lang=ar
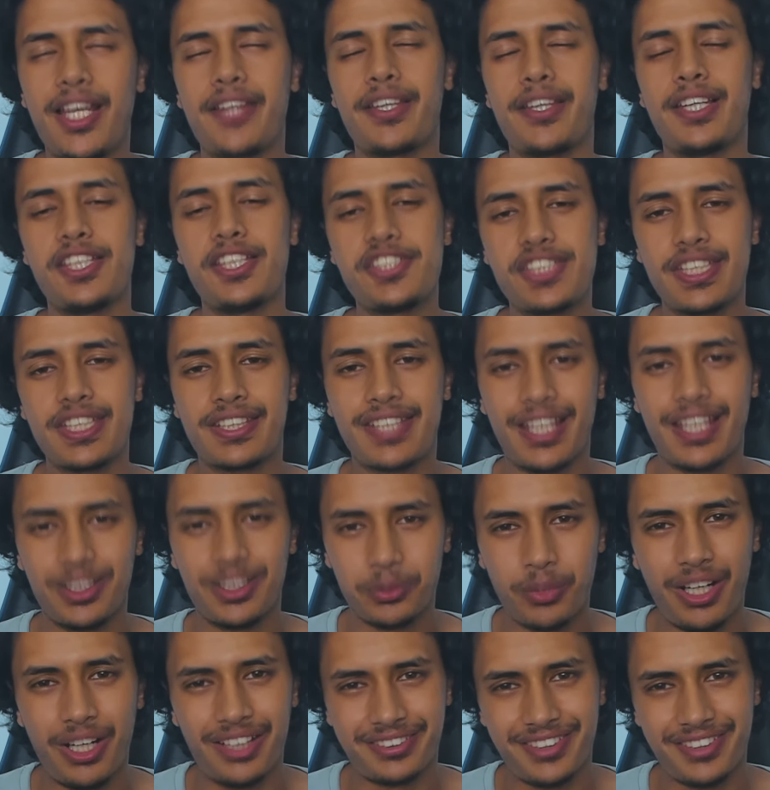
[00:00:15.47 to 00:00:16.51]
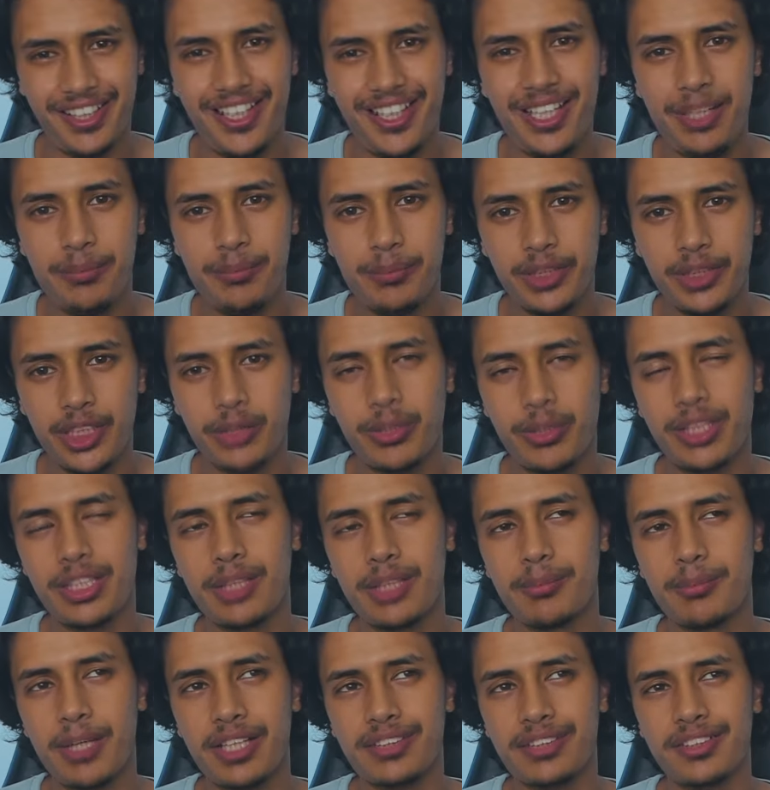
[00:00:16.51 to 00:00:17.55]
هذا الاشي كان واضح من عنوان
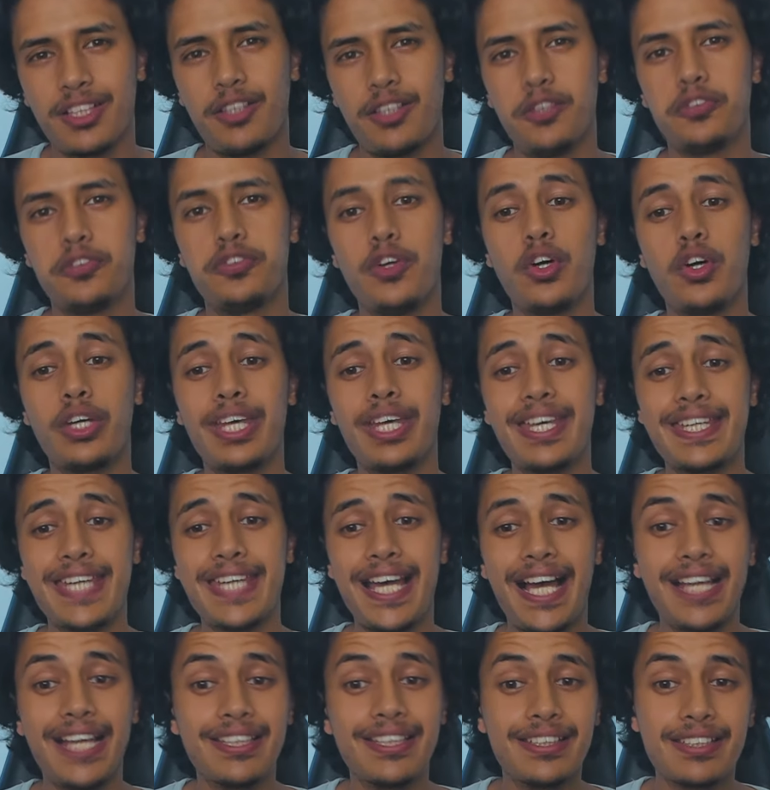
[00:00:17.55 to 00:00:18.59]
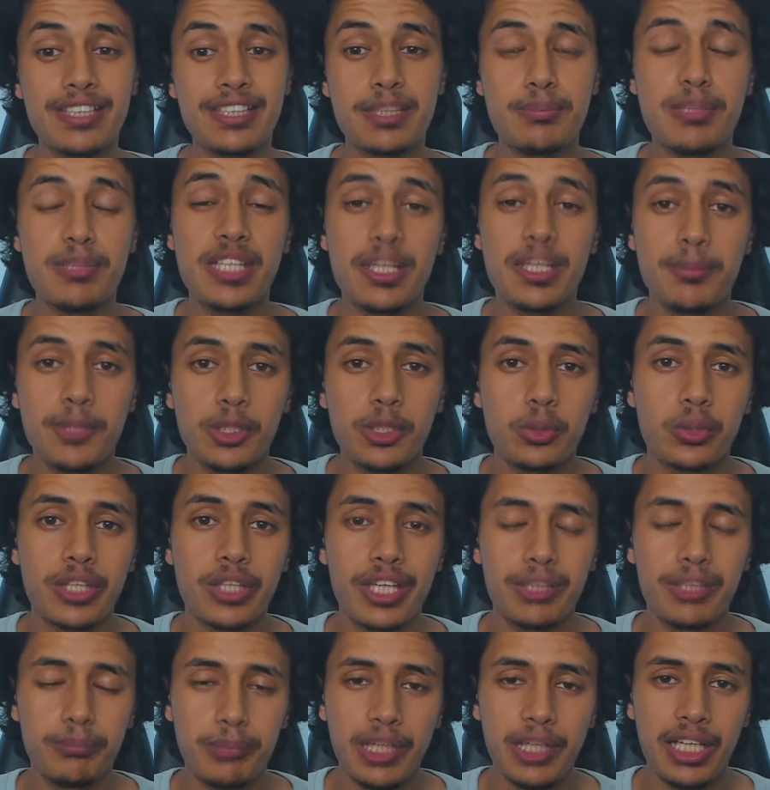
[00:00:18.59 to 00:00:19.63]
المقطع وفوق هيك عدد كبير منكم
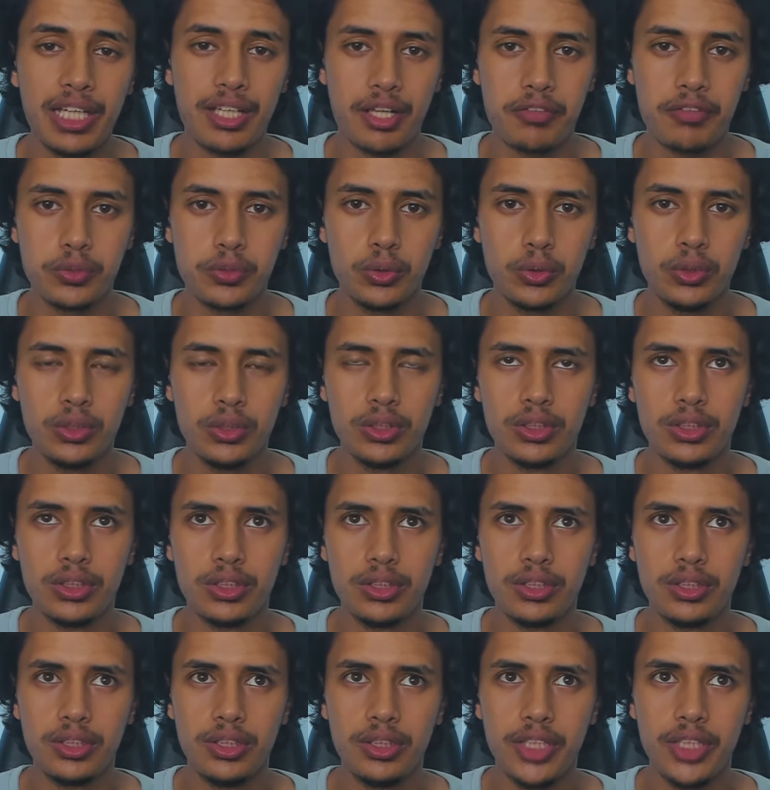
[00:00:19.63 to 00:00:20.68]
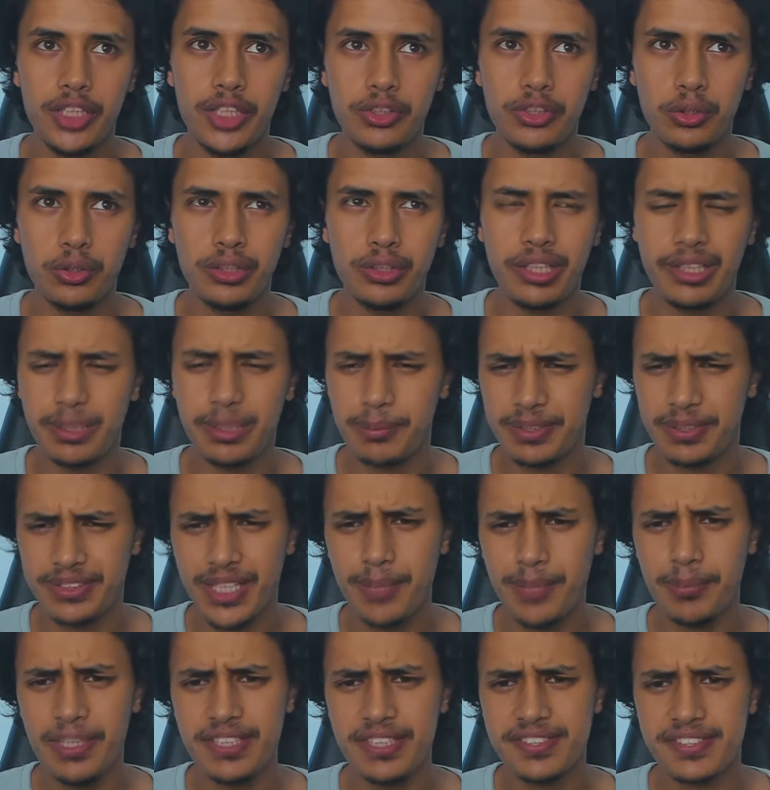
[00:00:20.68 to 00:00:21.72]
كان بيعرفوا لانه للي
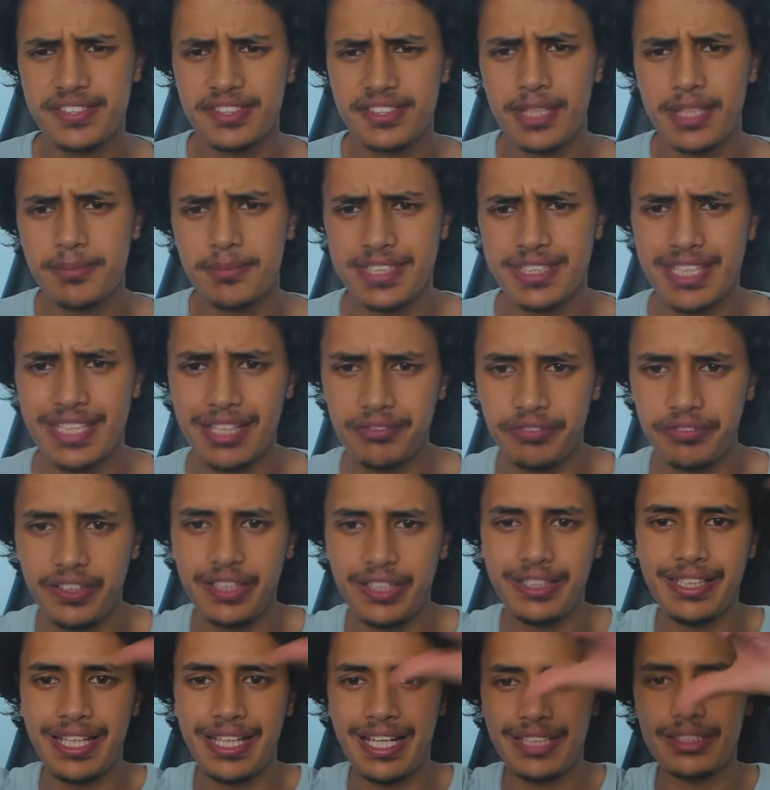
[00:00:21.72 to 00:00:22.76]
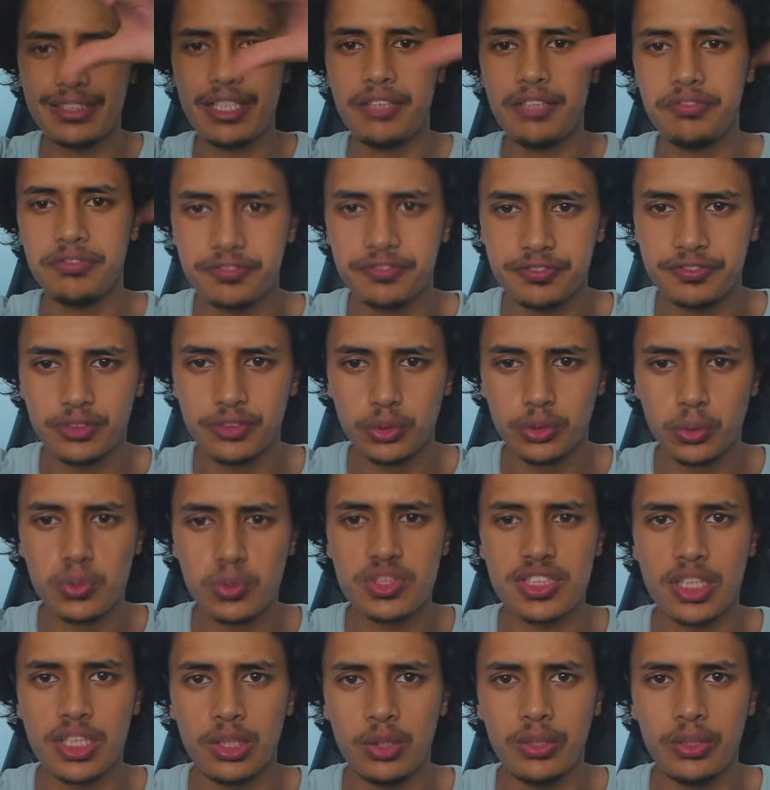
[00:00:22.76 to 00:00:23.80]
بتابع ستريمز كان في عنا هدف
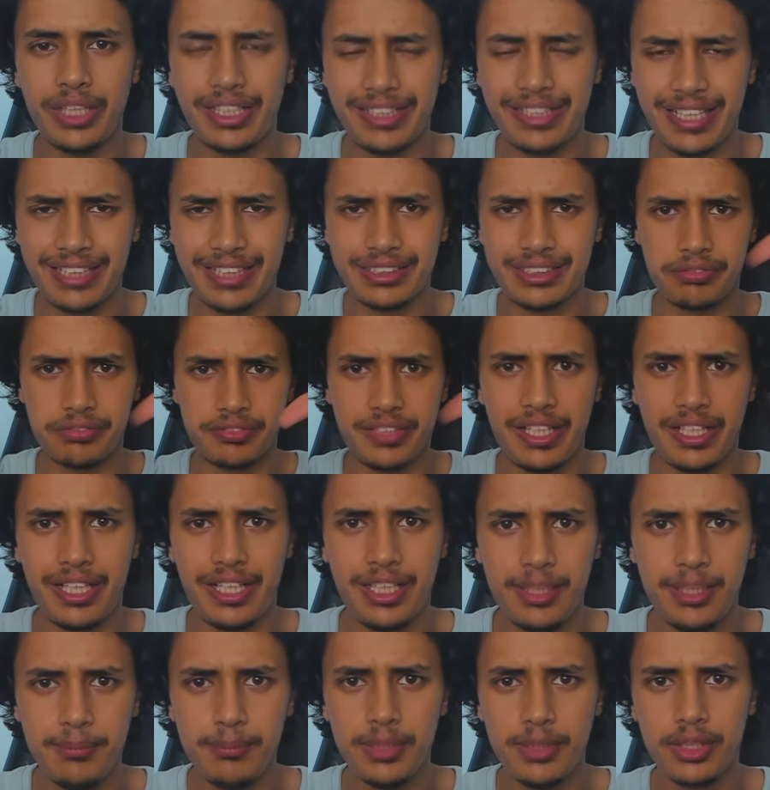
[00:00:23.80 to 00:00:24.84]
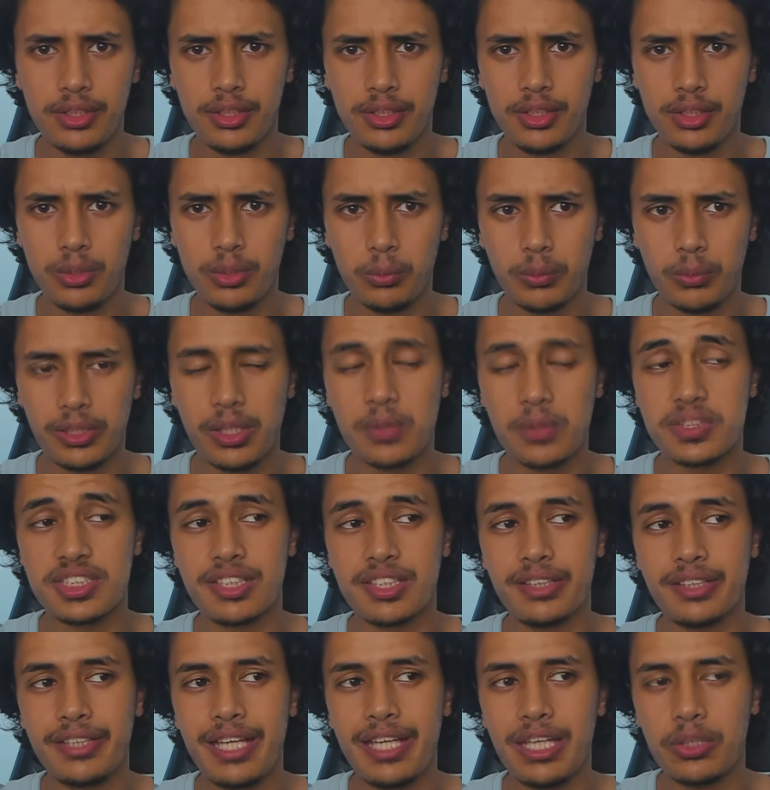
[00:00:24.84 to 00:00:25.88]
نوصله يعني هدف دعم واذا
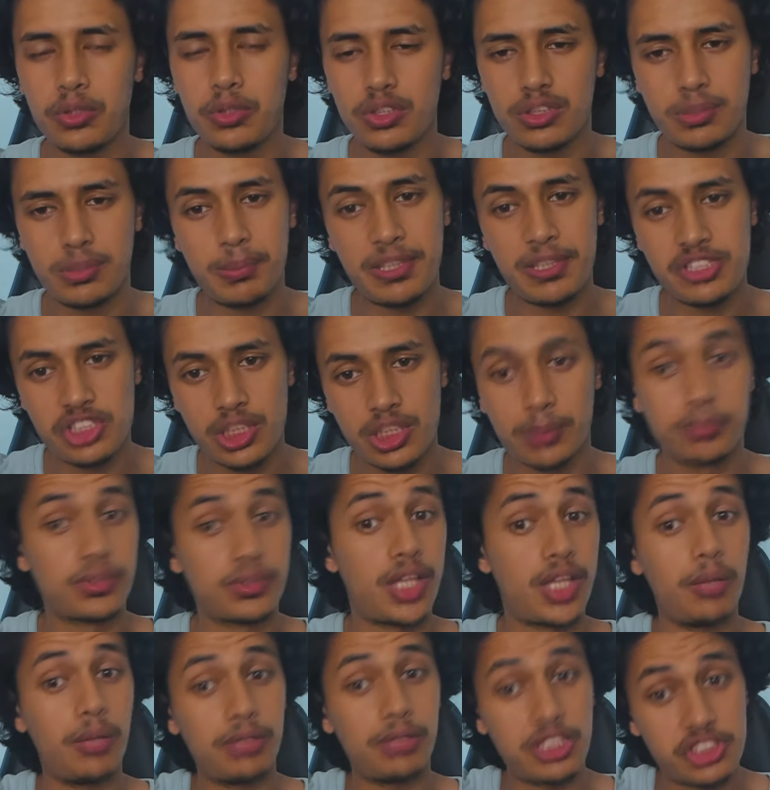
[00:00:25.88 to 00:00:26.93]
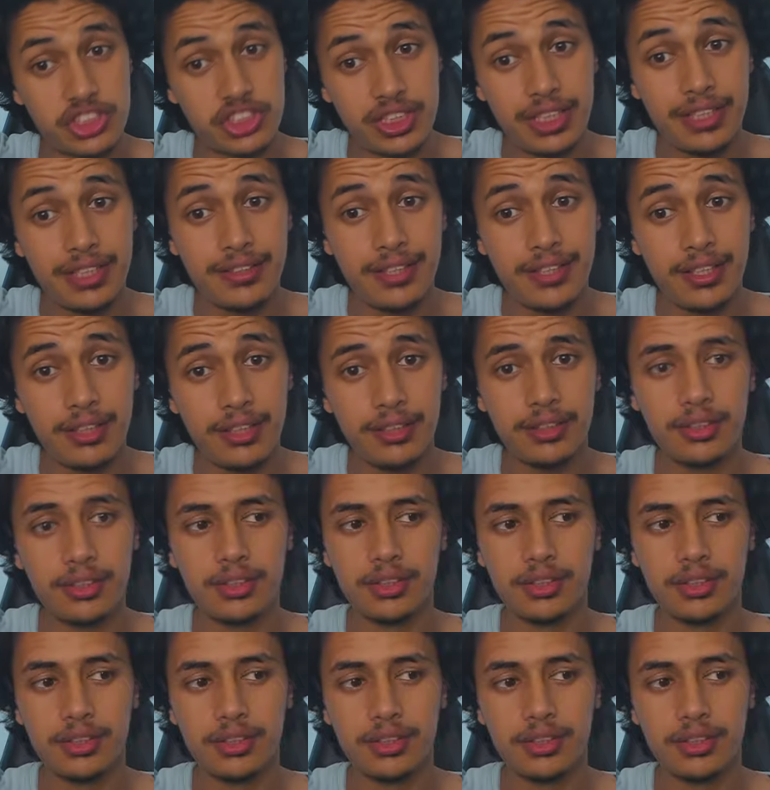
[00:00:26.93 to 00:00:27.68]
وصلناه كنت بجيب طاولة جديدة